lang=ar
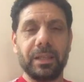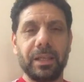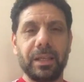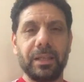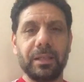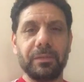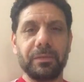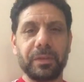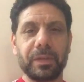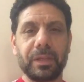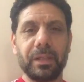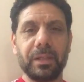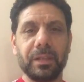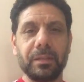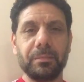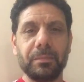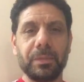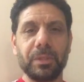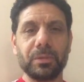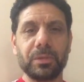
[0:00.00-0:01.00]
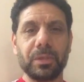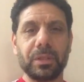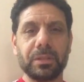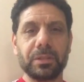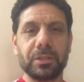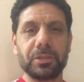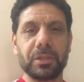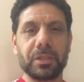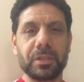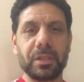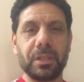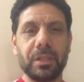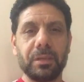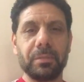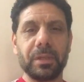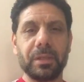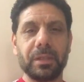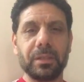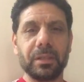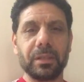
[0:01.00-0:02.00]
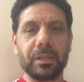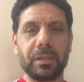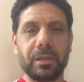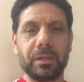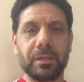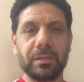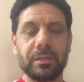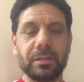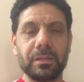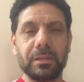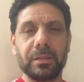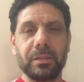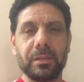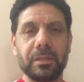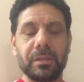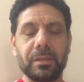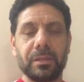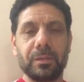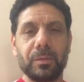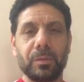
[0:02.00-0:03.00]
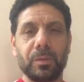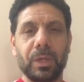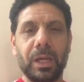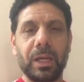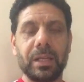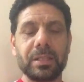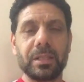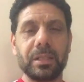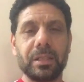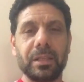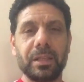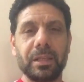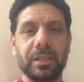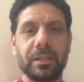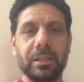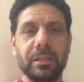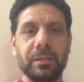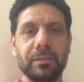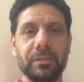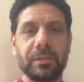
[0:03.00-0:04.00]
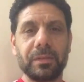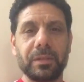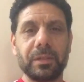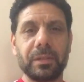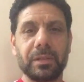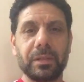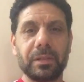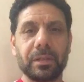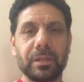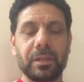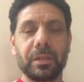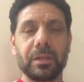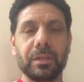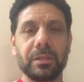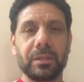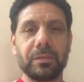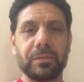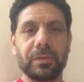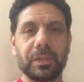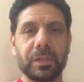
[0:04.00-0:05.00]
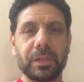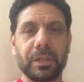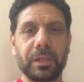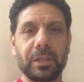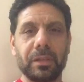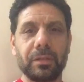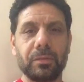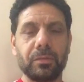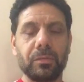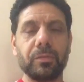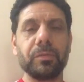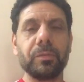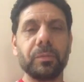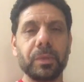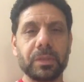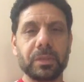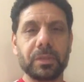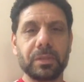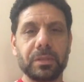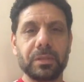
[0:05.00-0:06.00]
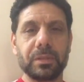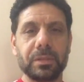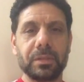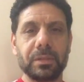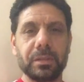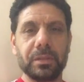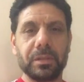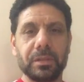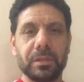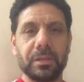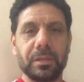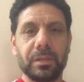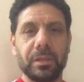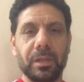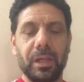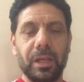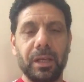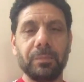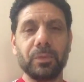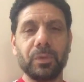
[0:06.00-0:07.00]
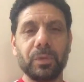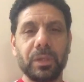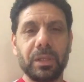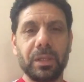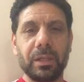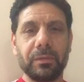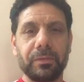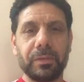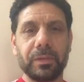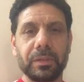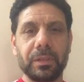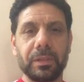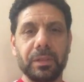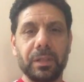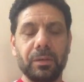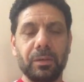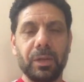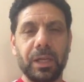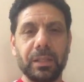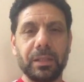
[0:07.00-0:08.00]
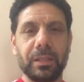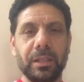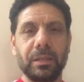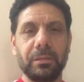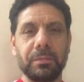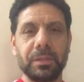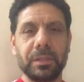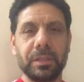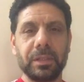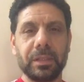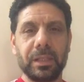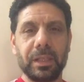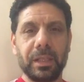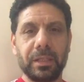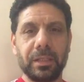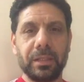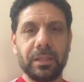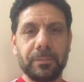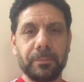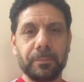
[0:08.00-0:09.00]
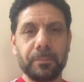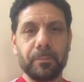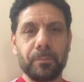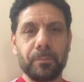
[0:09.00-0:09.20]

الاهلي في خلال 113 سنه بقى نادي القرن واحسن نادي في قاره افريقيا وفي مصر. الحمد لله بفضل الله الواحد لاعب للنادي الاهلي